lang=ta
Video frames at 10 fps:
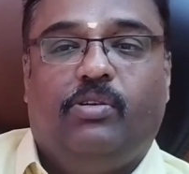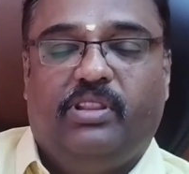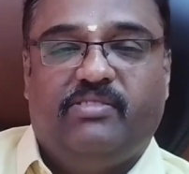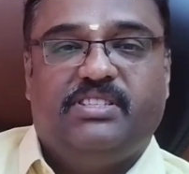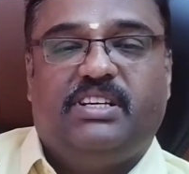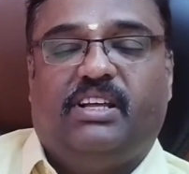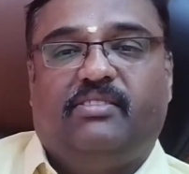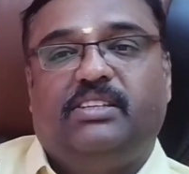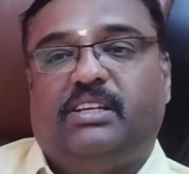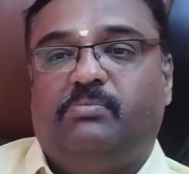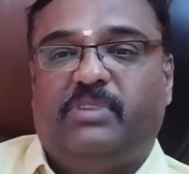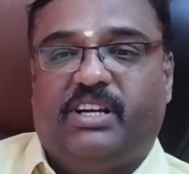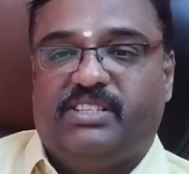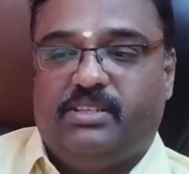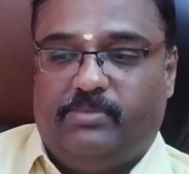கை குழந்தைய வச்சுட்டு நான் வந்து ரொம்ப
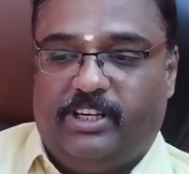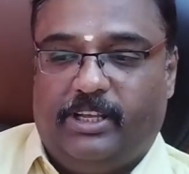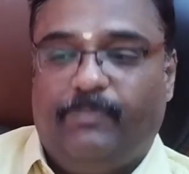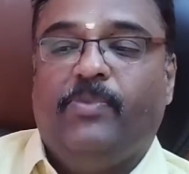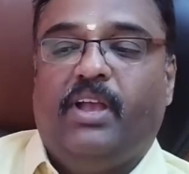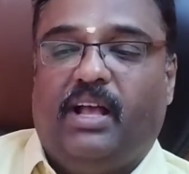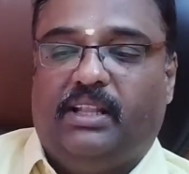கஷ்டப்பட்டேன்